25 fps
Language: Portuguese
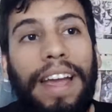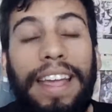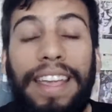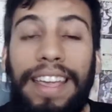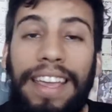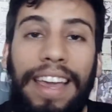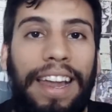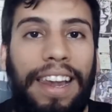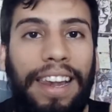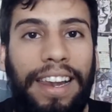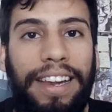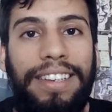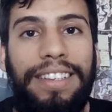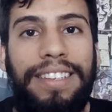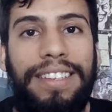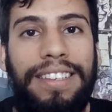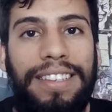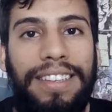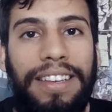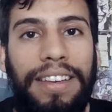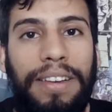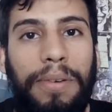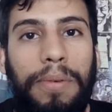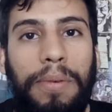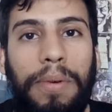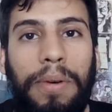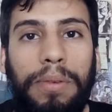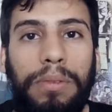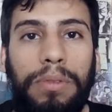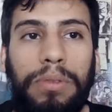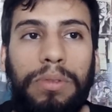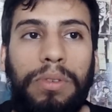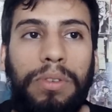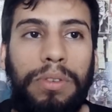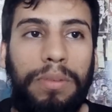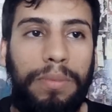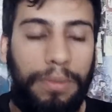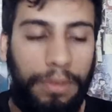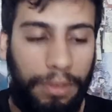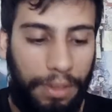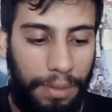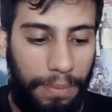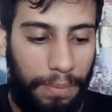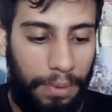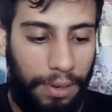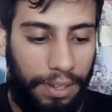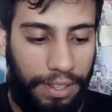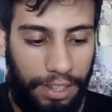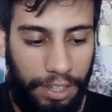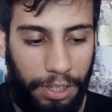E além de ser um autor muito
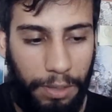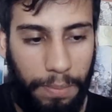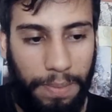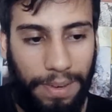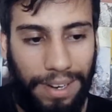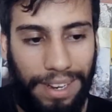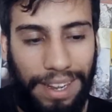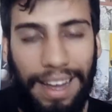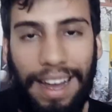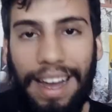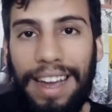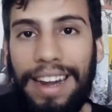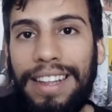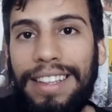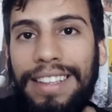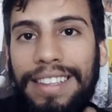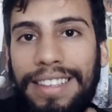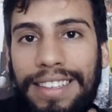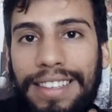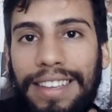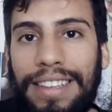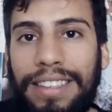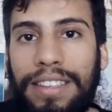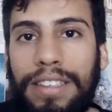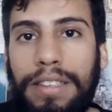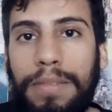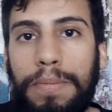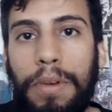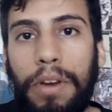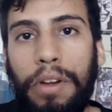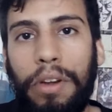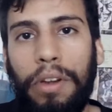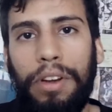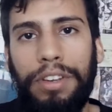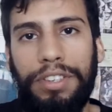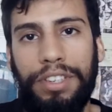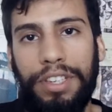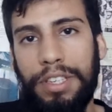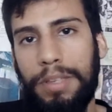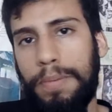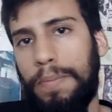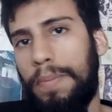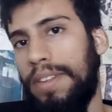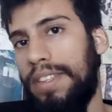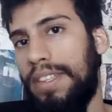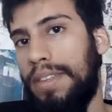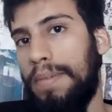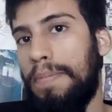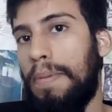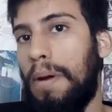importante para a área das ciências biológicas,
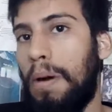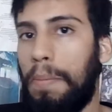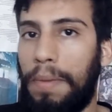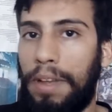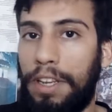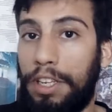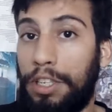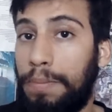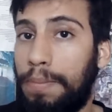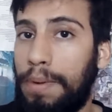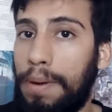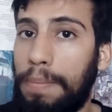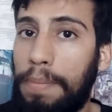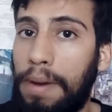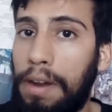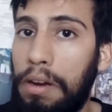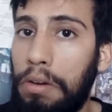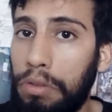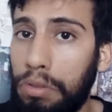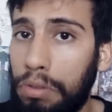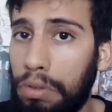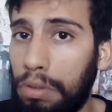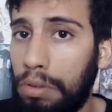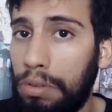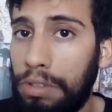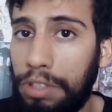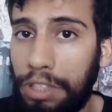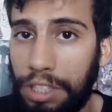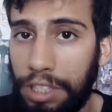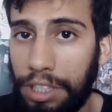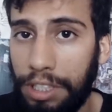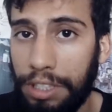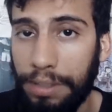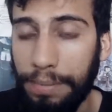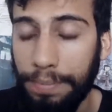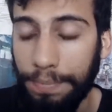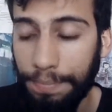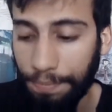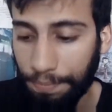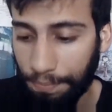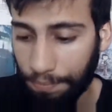principalmente para a paleontologia.